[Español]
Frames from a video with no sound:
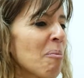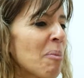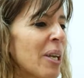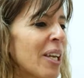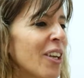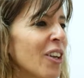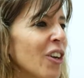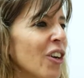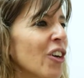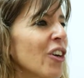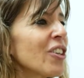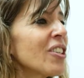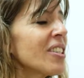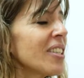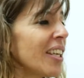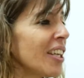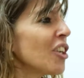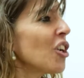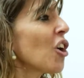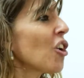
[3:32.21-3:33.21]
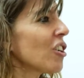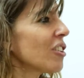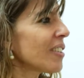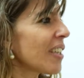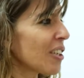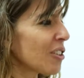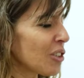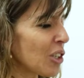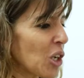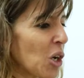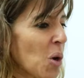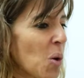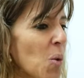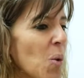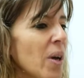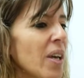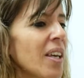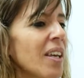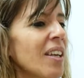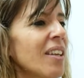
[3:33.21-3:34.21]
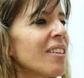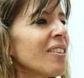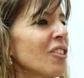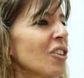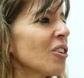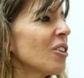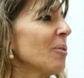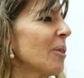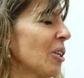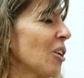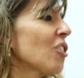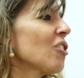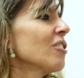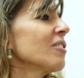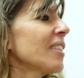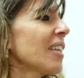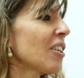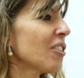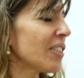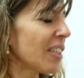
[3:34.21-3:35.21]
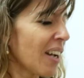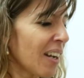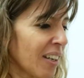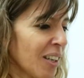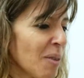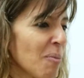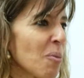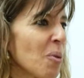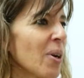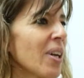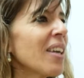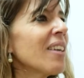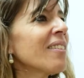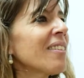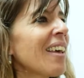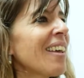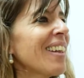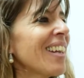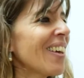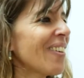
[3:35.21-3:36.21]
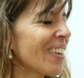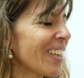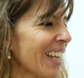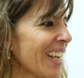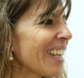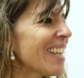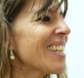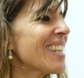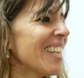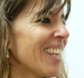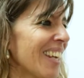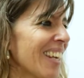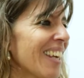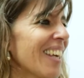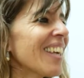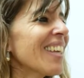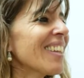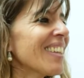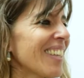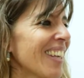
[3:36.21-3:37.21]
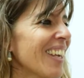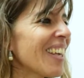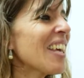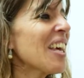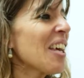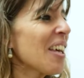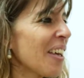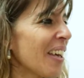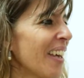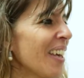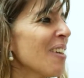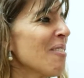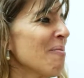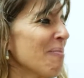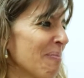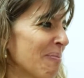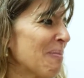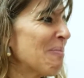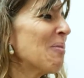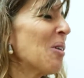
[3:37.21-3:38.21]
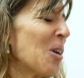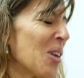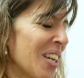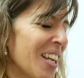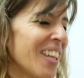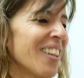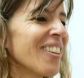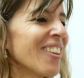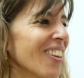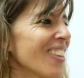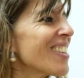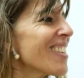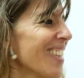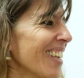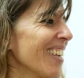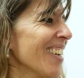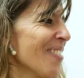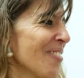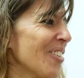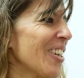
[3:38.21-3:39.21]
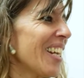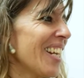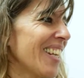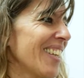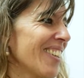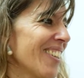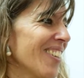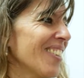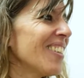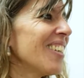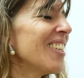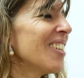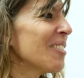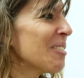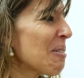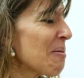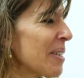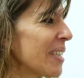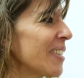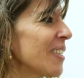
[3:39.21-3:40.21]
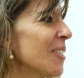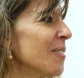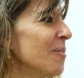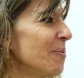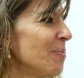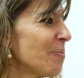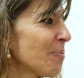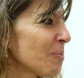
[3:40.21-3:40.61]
Pero sí nos contaron de los cuentos, y bueno, nos contaron de las respuestas, y la verdad que sí. Este, muy lindo, me imagino, un lindo momento. Y mira vos